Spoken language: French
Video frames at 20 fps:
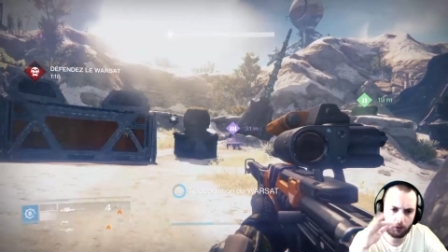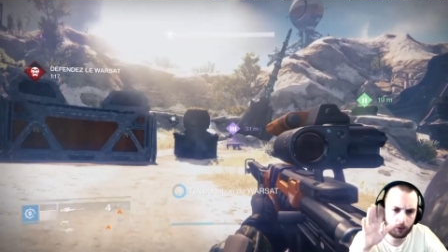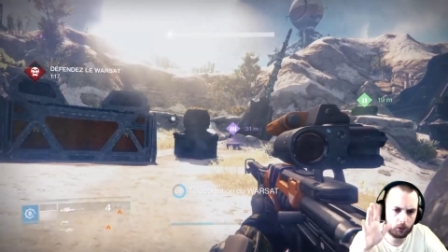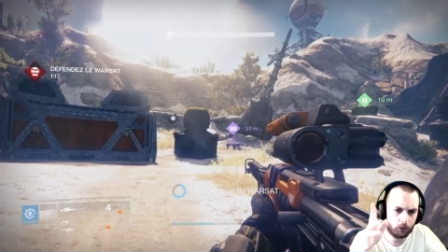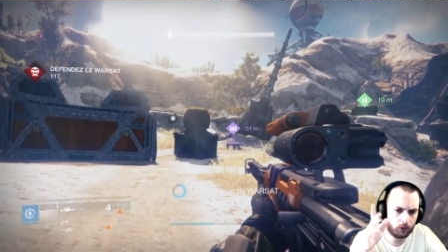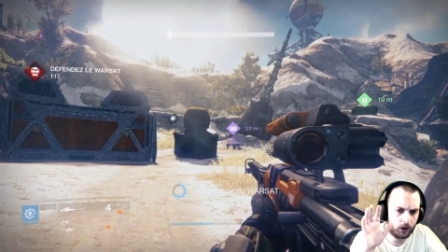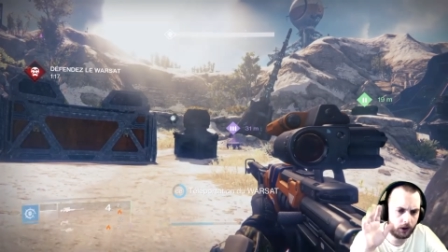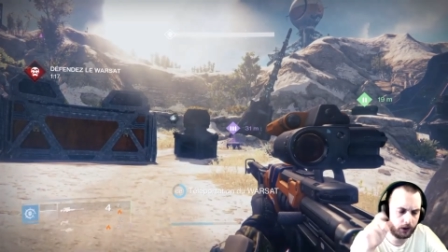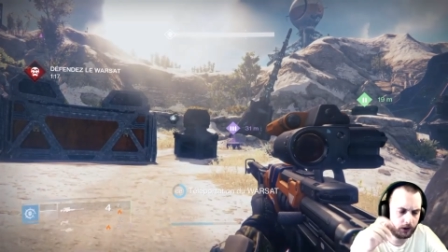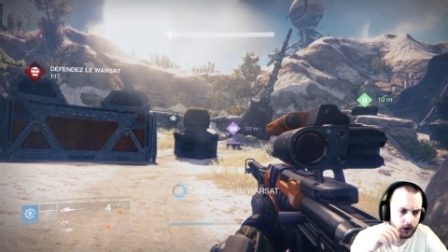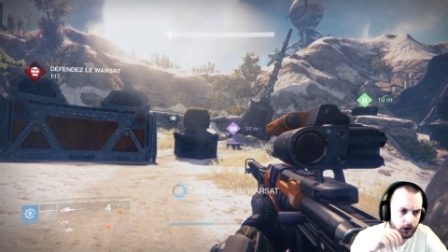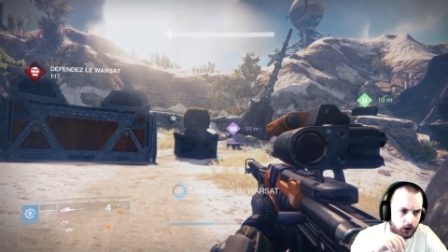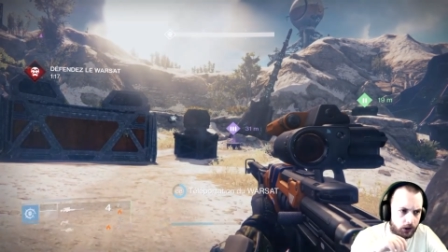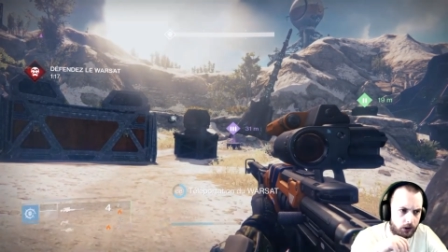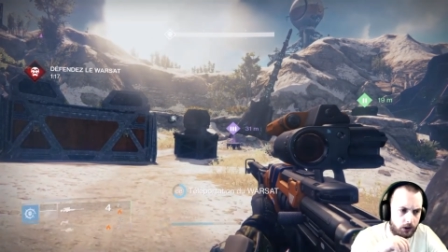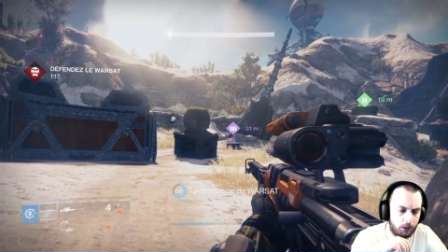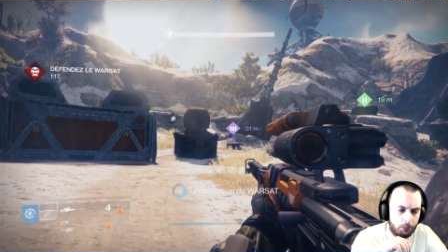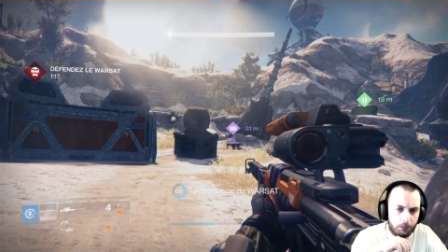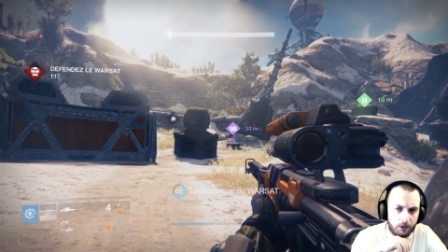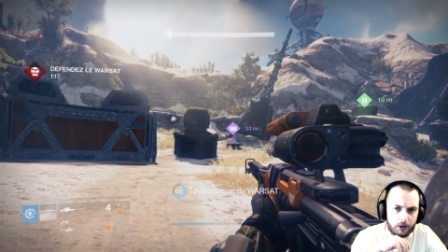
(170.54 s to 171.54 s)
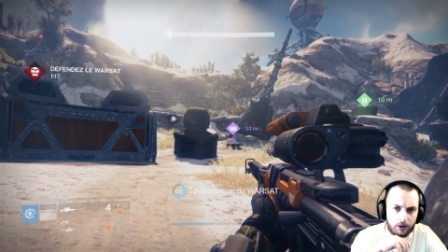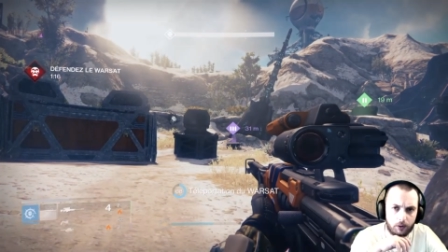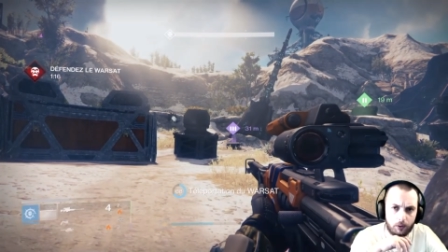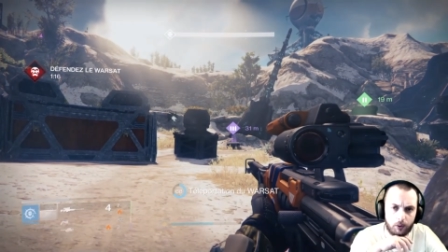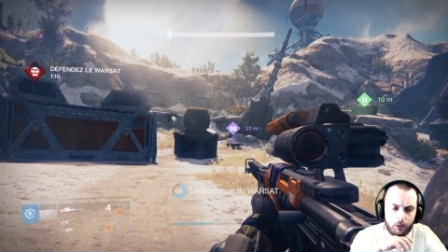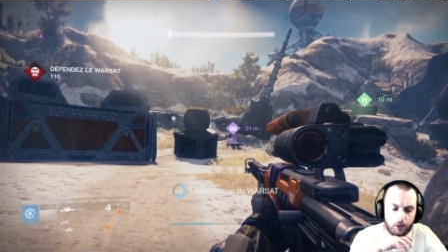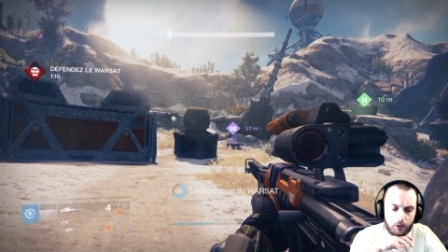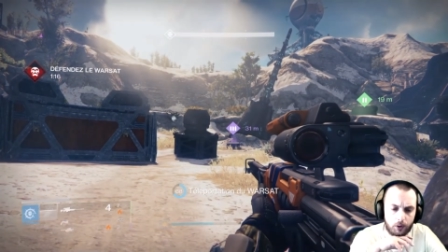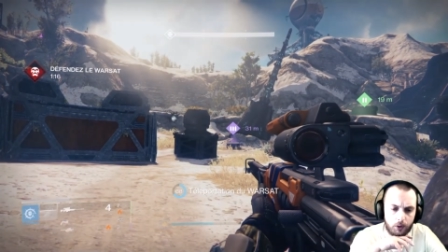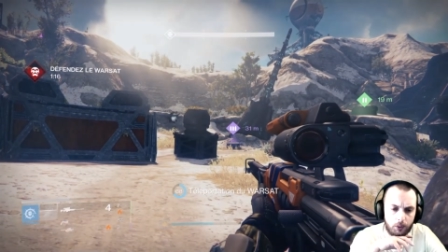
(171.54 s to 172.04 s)
je crois qu'on a arrêté, il était presque
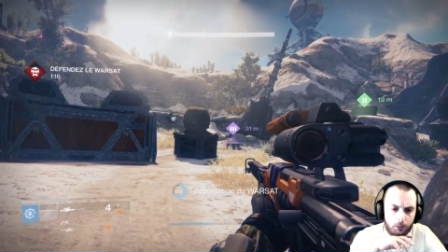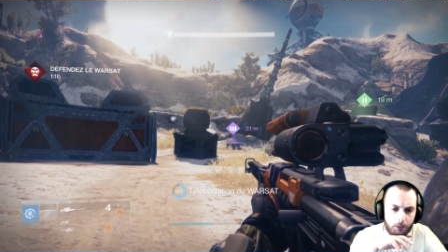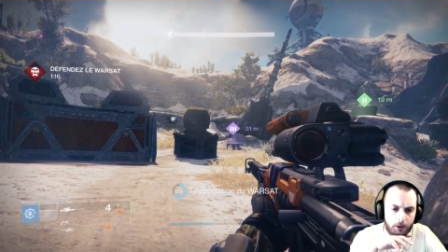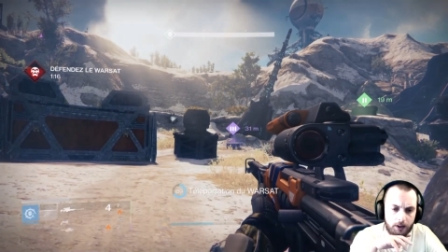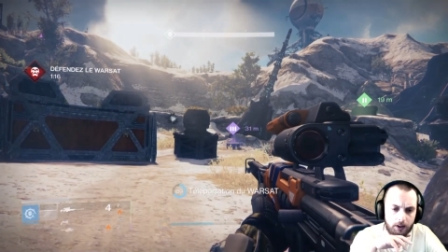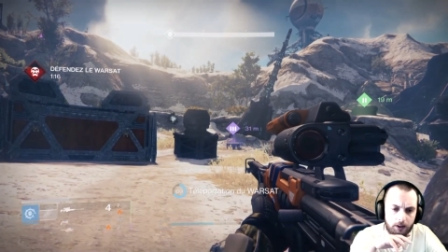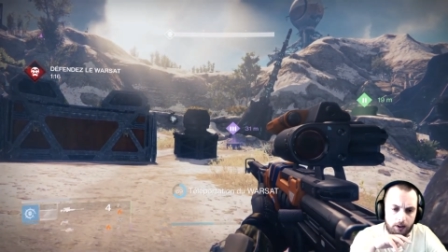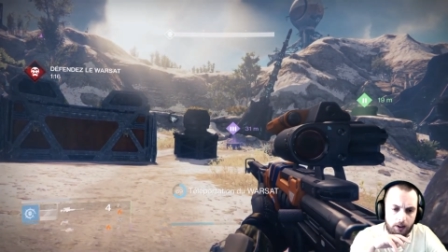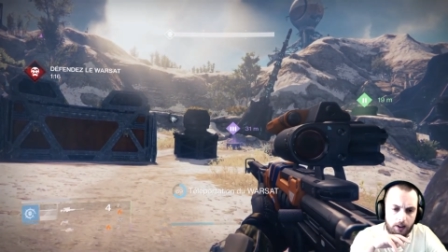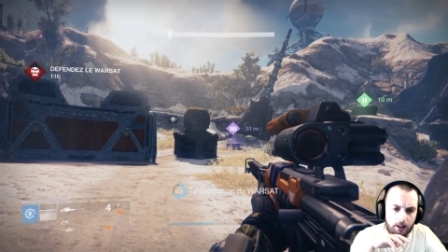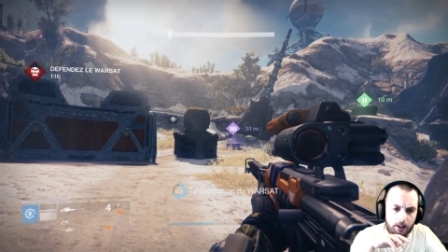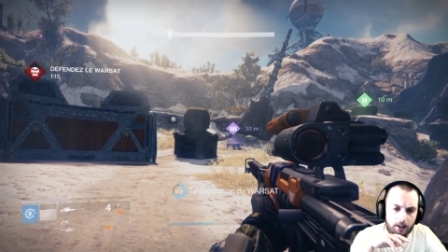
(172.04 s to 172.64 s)
2h du matin.